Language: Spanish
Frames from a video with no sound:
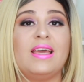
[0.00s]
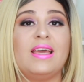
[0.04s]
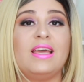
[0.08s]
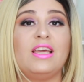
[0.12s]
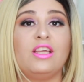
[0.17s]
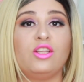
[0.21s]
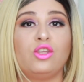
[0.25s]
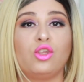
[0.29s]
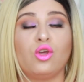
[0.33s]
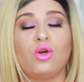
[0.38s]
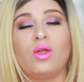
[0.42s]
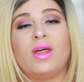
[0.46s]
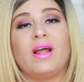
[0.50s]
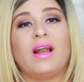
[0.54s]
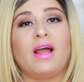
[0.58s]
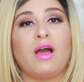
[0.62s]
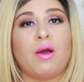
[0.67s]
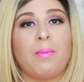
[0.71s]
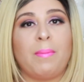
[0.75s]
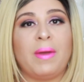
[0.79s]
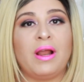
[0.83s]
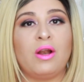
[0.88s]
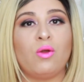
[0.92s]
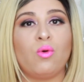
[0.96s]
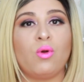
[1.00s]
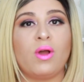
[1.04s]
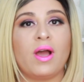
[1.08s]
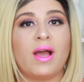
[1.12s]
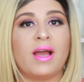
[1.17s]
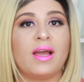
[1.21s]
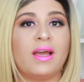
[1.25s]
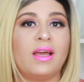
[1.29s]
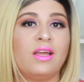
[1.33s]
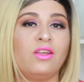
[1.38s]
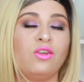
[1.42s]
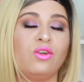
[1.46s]
y todas las
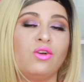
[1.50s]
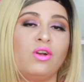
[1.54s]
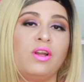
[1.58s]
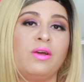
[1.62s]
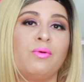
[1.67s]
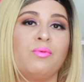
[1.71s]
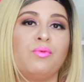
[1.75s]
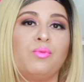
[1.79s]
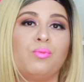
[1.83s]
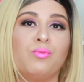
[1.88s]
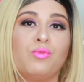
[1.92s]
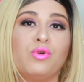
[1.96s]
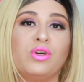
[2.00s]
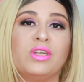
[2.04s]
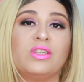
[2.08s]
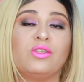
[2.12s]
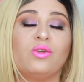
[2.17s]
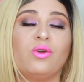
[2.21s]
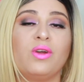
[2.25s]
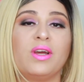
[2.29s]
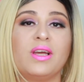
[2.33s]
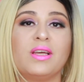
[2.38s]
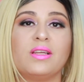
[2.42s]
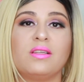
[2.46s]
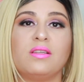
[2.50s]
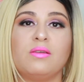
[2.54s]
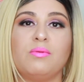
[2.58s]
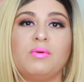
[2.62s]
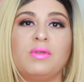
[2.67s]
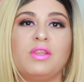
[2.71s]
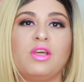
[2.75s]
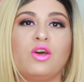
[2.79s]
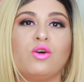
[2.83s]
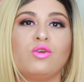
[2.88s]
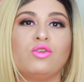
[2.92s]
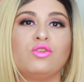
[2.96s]
pelucas que yo les muestro en ese
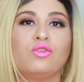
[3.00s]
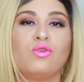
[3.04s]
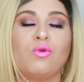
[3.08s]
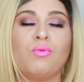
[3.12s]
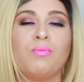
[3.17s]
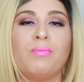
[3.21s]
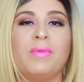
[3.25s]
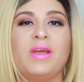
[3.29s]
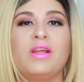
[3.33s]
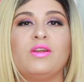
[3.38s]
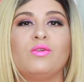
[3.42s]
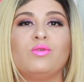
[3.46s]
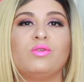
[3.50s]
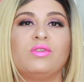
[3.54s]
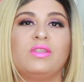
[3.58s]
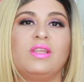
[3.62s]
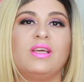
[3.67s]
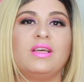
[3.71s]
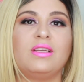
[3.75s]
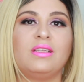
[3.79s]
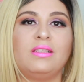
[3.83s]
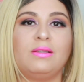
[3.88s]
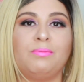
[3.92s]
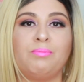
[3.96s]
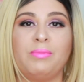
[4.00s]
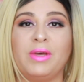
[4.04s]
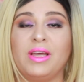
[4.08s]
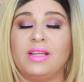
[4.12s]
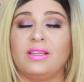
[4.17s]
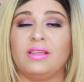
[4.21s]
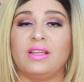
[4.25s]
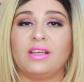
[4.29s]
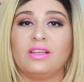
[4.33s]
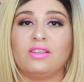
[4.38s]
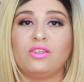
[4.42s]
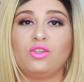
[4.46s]
video son menos de
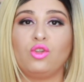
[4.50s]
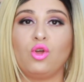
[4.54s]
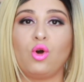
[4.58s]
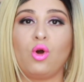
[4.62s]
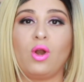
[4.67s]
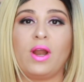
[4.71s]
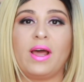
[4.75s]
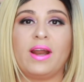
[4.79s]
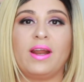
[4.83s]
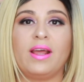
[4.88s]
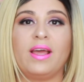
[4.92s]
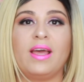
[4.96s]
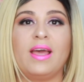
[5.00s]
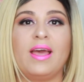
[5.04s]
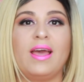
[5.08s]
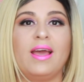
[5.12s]
20 dólares